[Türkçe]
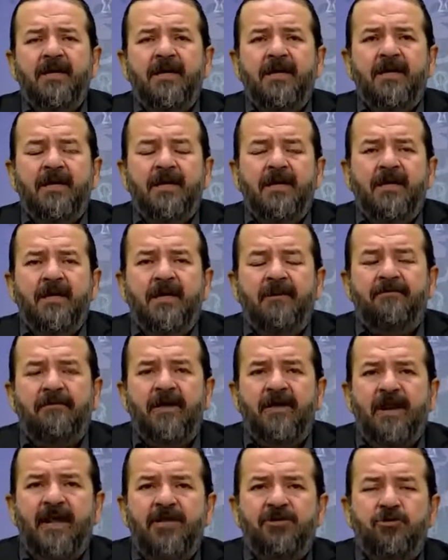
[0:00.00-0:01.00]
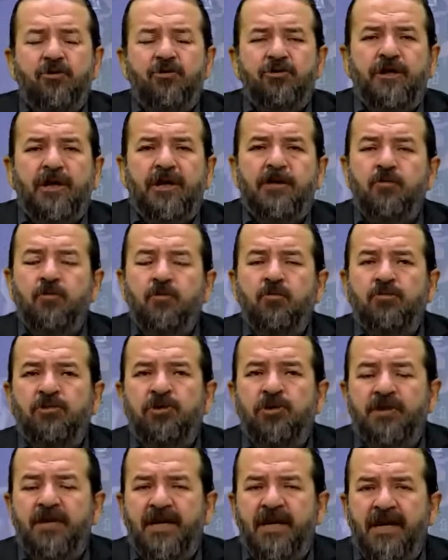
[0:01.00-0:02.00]
e, federasyoncuları
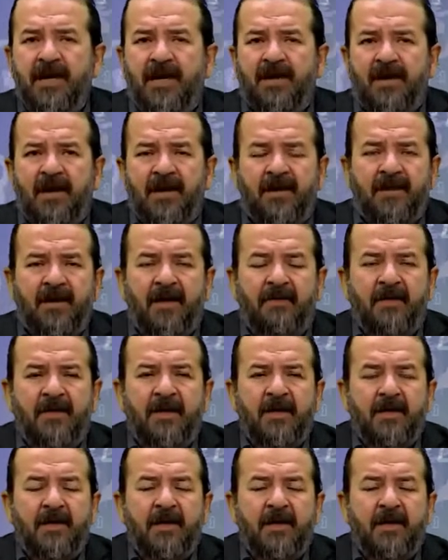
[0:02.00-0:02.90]
Rumcu ilan eden,